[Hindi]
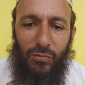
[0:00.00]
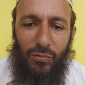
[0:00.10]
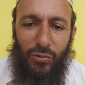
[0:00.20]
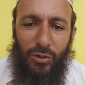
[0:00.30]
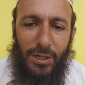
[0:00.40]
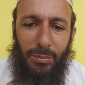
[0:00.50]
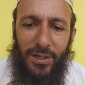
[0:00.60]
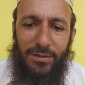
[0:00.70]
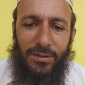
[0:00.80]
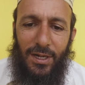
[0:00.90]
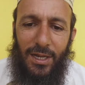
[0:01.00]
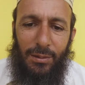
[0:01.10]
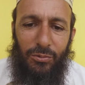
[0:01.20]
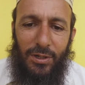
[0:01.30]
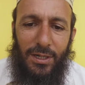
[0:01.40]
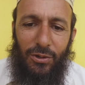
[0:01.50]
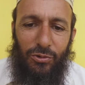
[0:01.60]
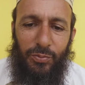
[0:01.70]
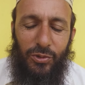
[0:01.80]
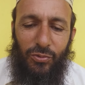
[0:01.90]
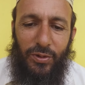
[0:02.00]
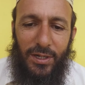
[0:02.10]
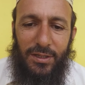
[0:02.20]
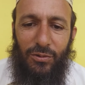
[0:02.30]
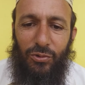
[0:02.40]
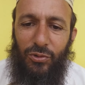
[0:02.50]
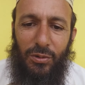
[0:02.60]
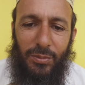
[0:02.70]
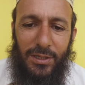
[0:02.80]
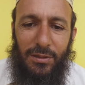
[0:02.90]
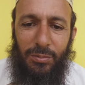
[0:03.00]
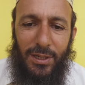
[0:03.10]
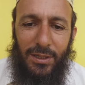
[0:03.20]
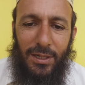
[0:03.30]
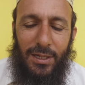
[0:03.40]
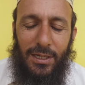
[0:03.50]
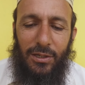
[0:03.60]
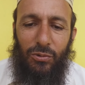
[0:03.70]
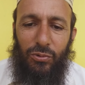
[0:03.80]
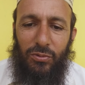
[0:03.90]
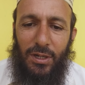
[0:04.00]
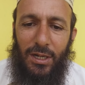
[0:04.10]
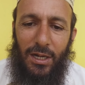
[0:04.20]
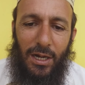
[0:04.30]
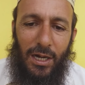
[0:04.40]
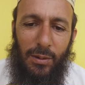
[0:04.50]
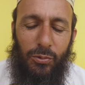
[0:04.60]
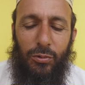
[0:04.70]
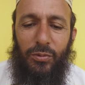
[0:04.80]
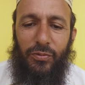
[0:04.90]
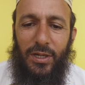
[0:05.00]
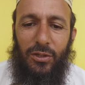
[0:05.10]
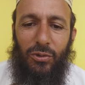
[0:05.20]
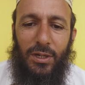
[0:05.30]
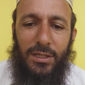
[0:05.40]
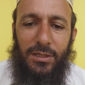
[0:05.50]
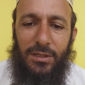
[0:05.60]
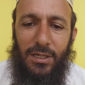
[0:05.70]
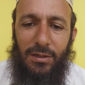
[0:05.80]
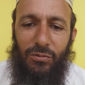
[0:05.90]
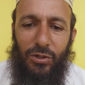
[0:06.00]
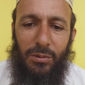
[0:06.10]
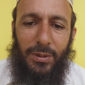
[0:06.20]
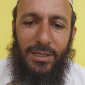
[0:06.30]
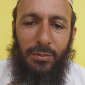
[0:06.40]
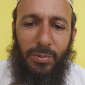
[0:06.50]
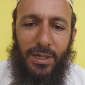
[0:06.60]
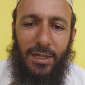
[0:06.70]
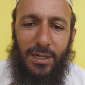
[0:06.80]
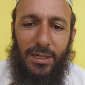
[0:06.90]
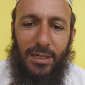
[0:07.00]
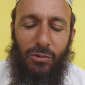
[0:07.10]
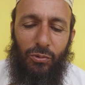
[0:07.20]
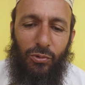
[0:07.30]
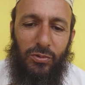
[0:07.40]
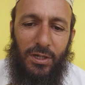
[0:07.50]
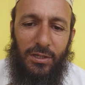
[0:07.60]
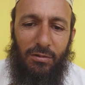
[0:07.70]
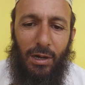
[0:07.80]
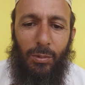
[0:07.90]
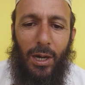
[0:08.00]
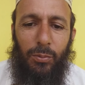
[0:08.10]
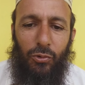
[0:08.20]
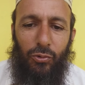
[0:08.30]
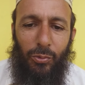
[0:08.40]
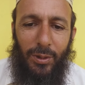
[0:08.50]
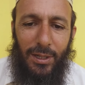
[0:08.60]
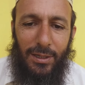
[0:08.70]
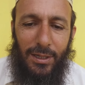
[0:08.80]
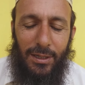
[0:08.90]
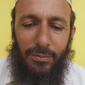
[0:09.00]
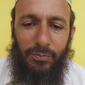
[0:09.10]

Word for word: वो नमाजी तो अलहमदिल्ला उस पर तो फ़र्ज़ है वो तो नमाजी बन गया लेकिन उसका आपको भी फ़ायदा होगा जितनी वो नमाजें पढ़ेगा ना उसका सवाब आपको भी मिलेगा